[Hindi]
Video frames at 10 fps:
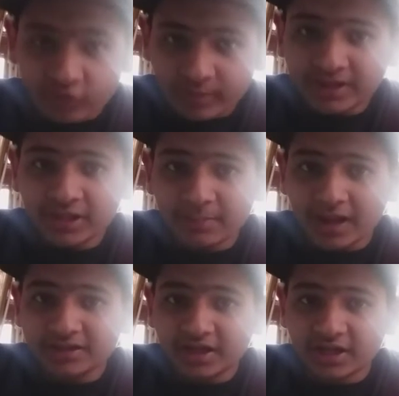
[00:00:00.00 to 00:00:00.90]
वुमेन की
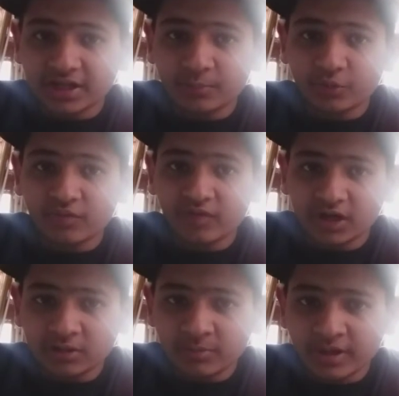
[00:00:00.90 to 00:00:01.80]
बात करेंगे पूरे
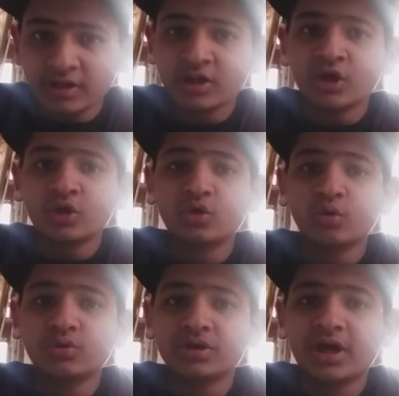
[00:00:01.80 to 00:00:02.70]
वर्ल्ड में तो
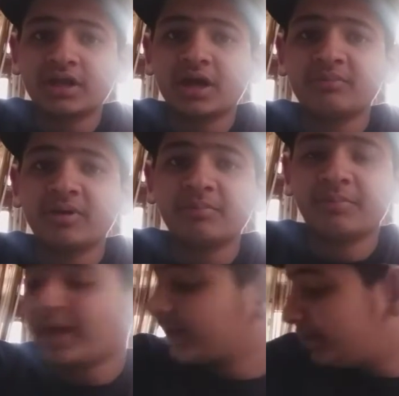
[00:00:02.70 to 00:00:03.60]
उनका नाम है
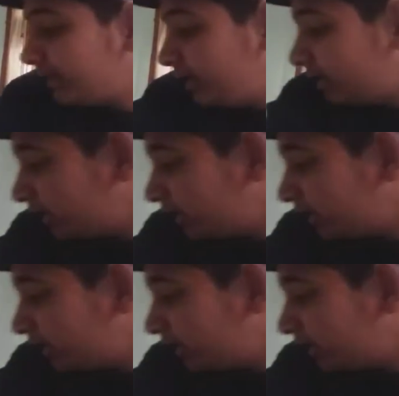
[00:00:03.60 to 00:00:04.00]
मैकी